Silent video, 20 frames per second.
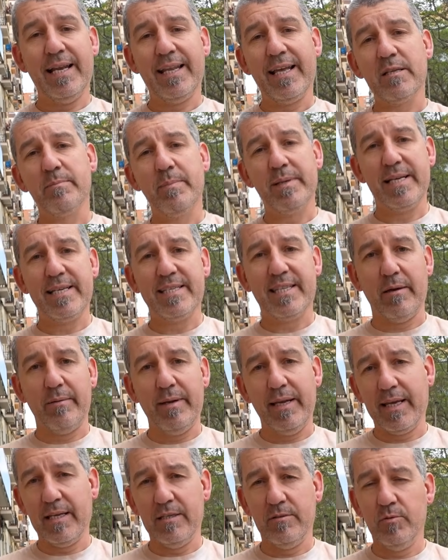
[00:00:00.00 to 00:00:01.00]
larga, es más
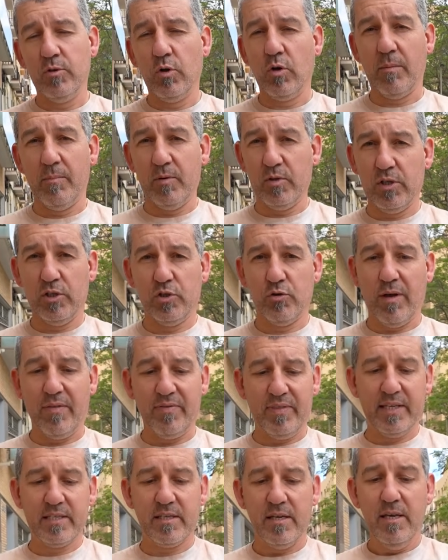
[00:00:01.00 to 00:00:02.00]
estable, que es lo que hemos dicho
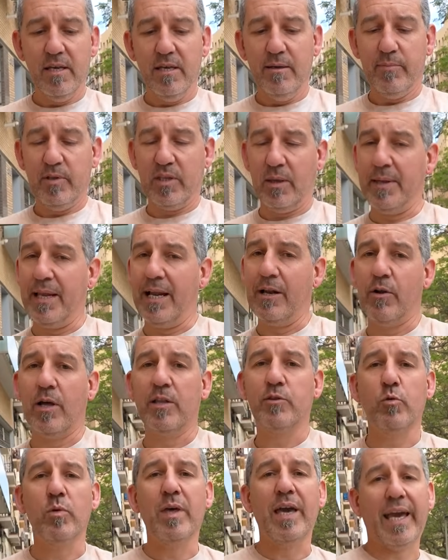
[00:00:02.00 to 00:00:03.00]
antes. Pero también a la
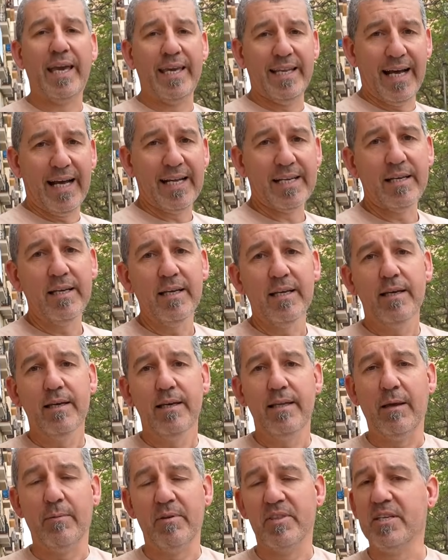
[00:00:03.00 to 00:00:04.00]
hora tú de girar,
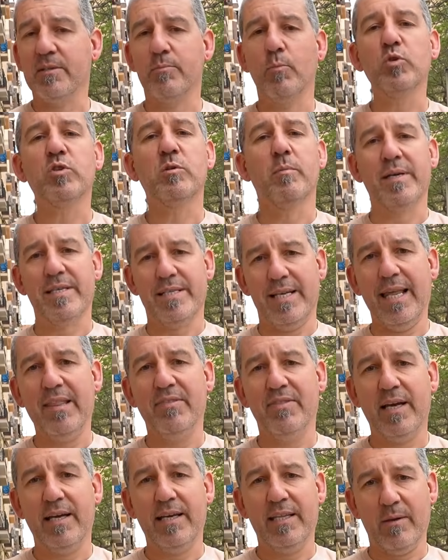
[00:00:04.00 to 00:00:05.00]
la bici es mucho más
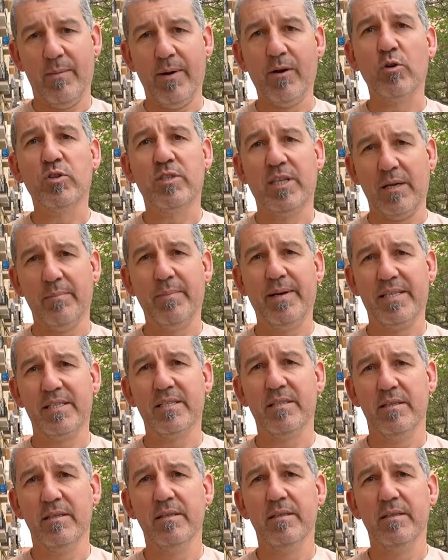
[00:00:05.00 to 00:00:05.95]
lenta y te va a costar más. O